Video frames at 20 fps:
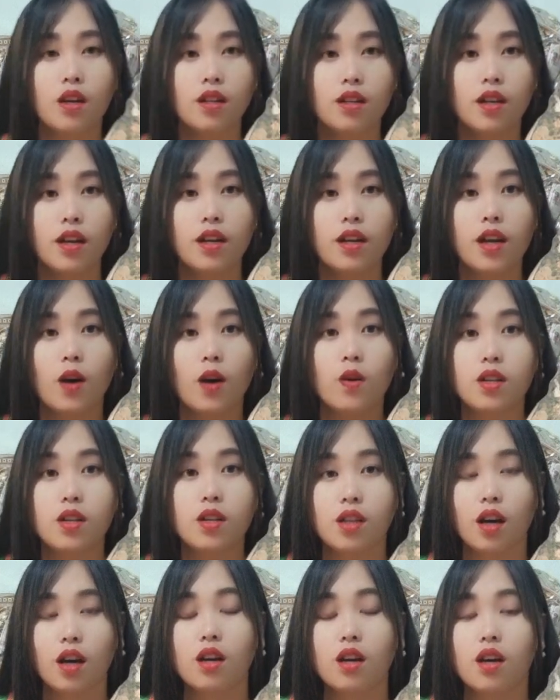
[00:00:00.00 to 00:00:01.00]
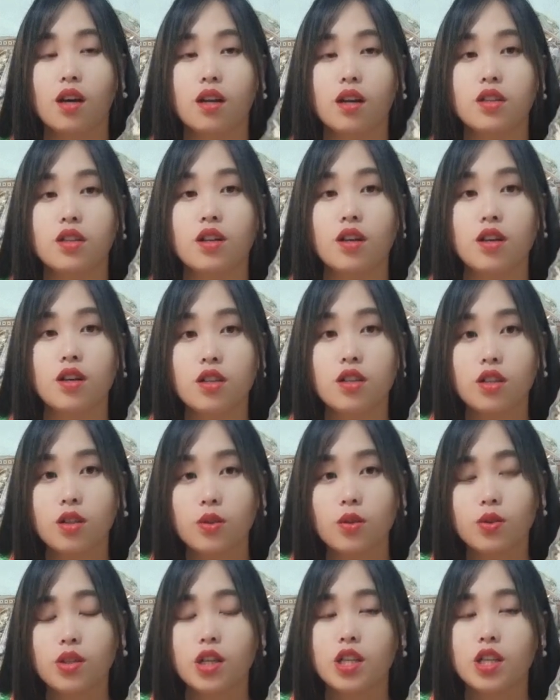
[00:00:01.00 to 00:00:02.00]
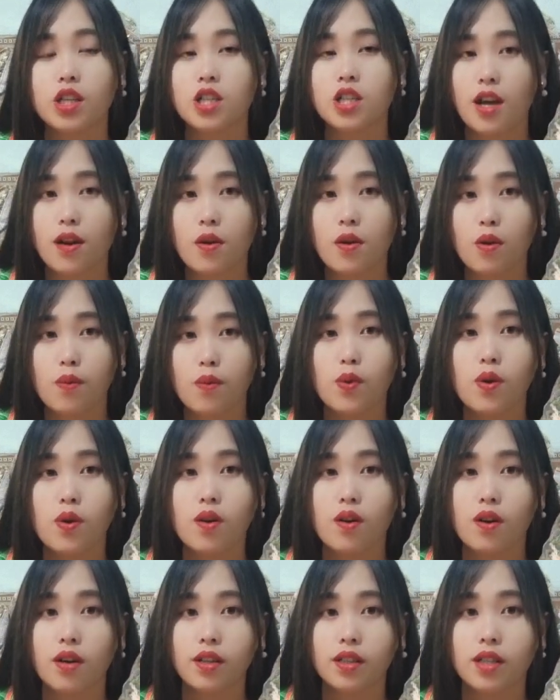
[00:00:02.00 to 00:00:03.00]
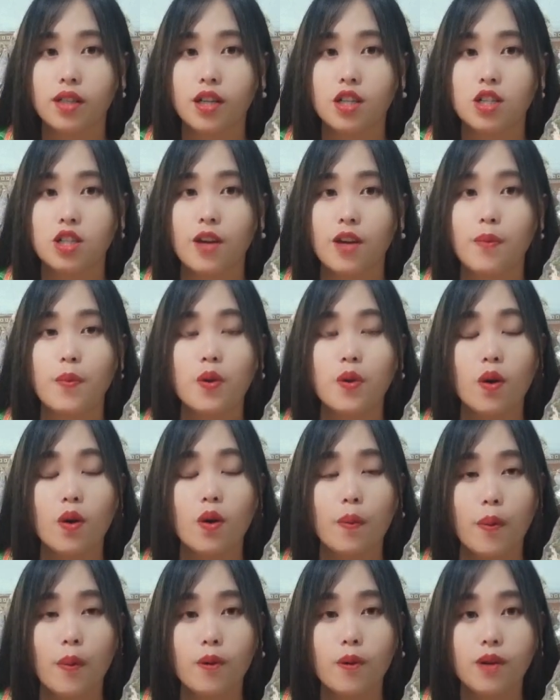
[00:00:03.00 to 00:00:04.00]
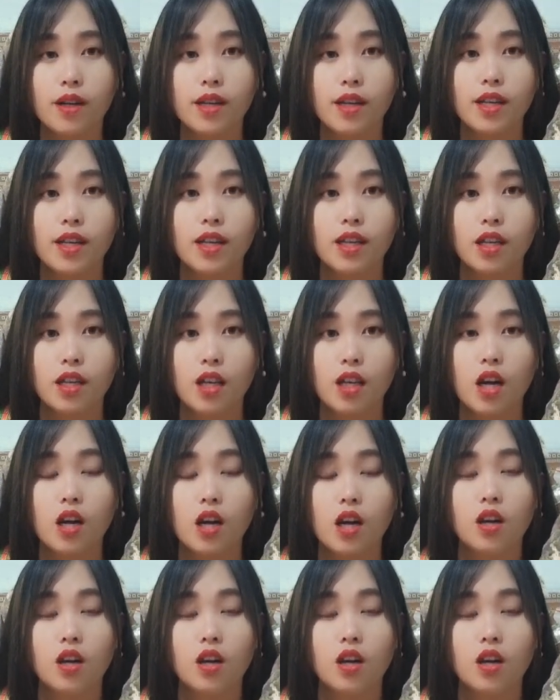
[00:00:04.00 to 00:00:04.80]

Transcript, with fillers: chạy thao linh tạo lợi do có giới tu nhiệt chế ô mua khỏi tiền chế mình nhớ bóng kỳ